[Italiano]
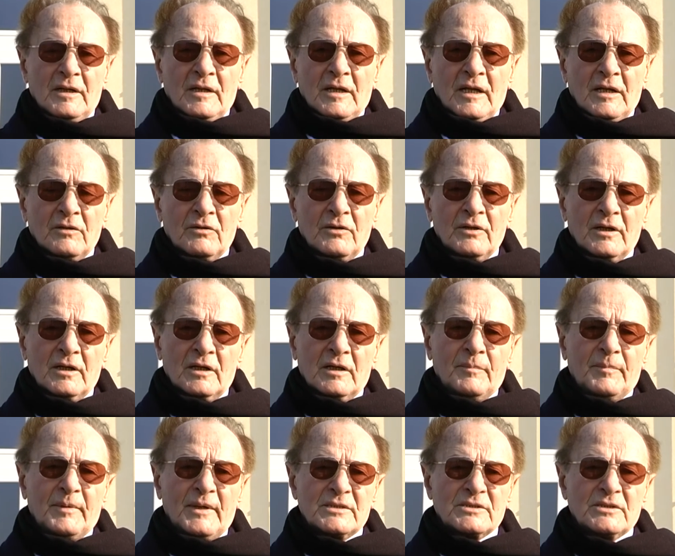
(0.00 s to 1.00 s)
e non era
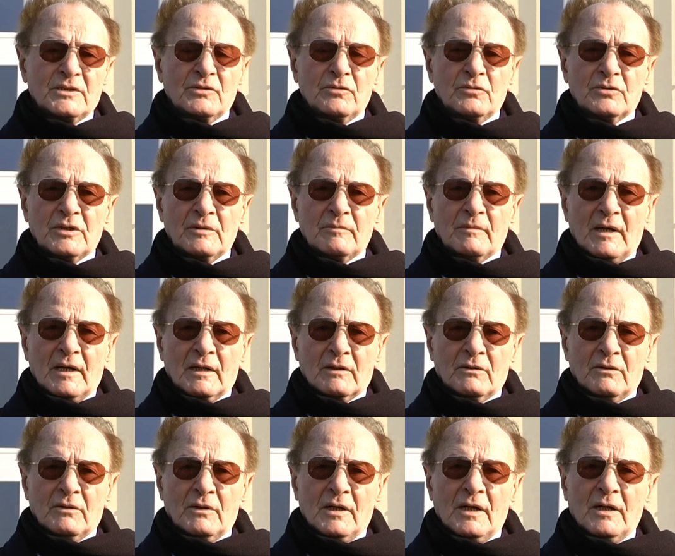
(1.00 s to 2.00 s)
capace di
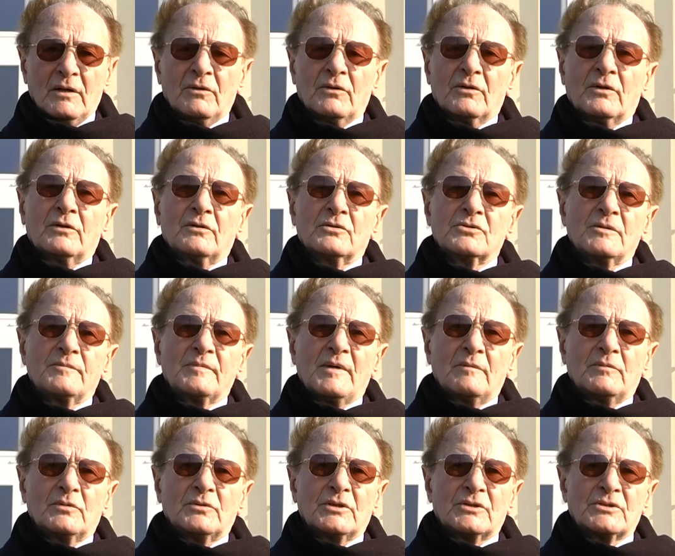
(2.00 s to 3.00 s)
ultimarlo. Allora cosa
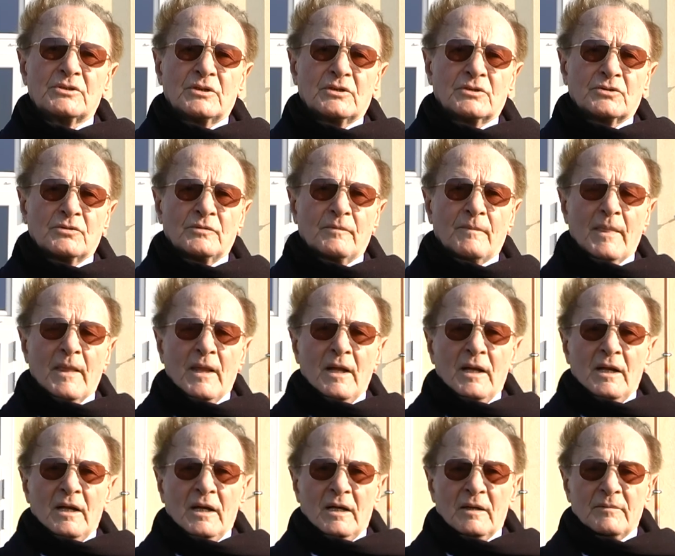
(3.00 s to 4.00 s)
abbiamo deciso?
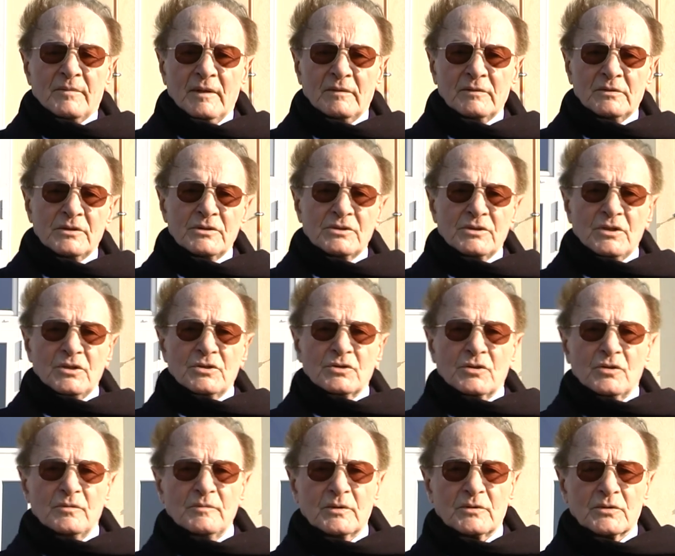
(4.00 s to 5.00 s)
Abbiamo deciso
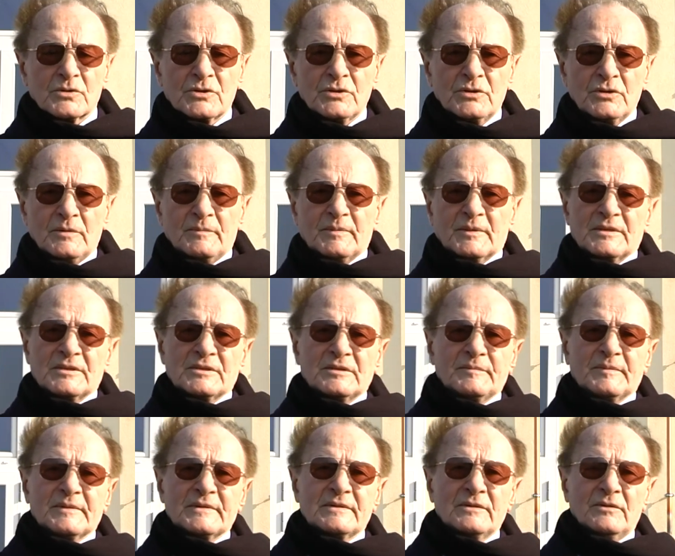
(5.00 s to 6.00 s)
come Consiglio di
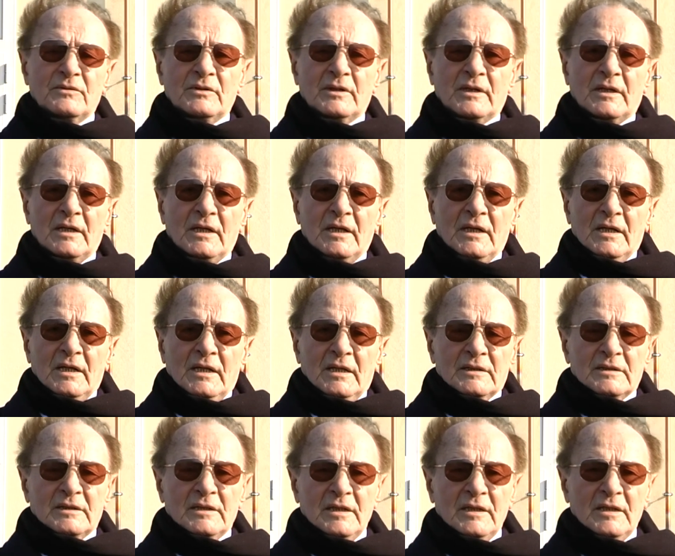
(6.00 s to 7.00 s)
partecipazione
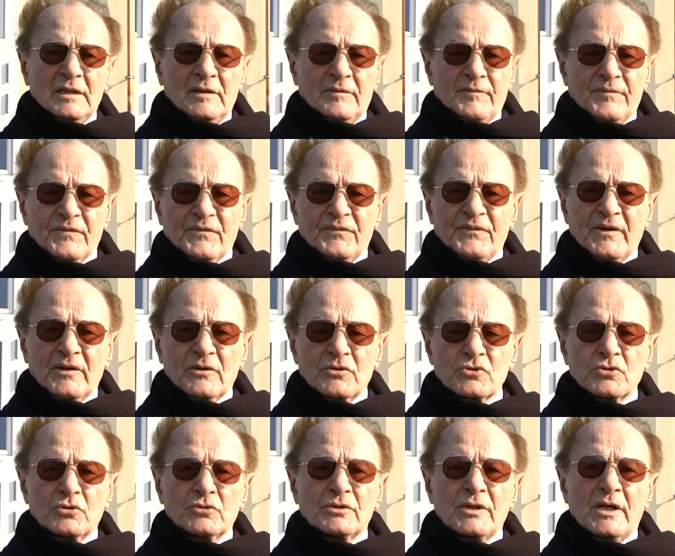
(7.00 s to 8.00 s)
di fare un
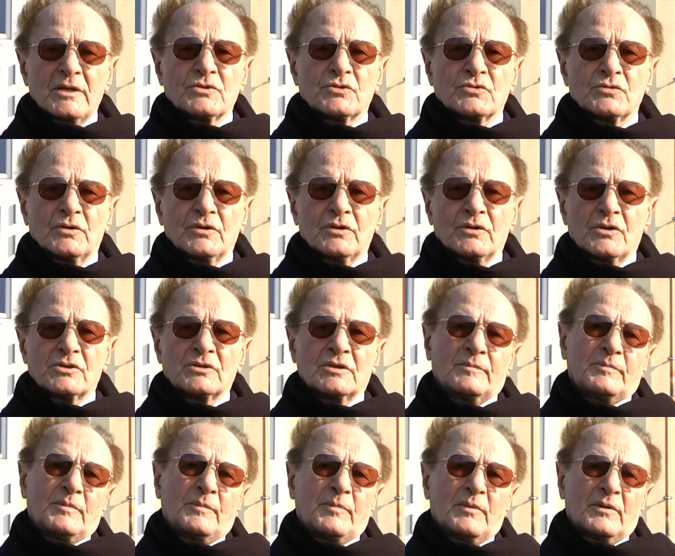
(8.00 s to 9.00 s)
sondaggio sulla nostra
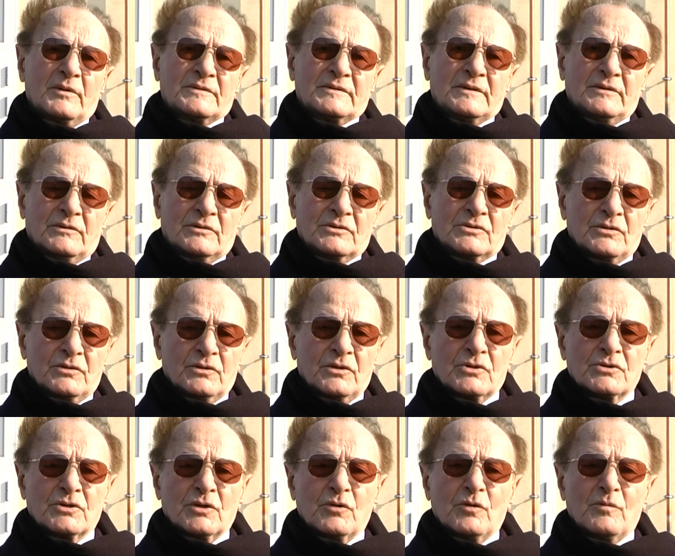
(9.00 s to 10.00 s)
popolazione, sulla
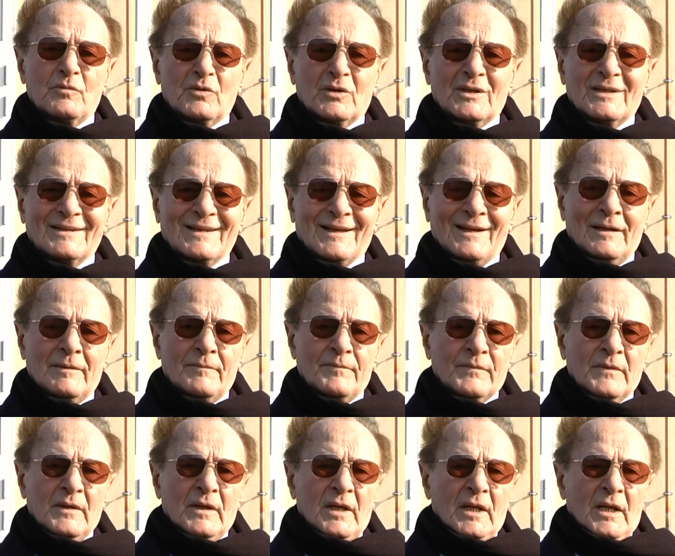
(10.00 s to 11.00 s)
nostra comunità
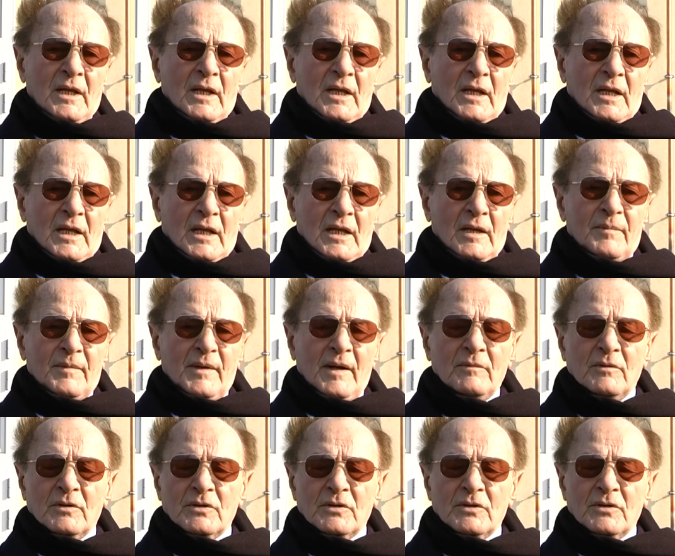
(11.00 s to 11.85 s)
e abbiamo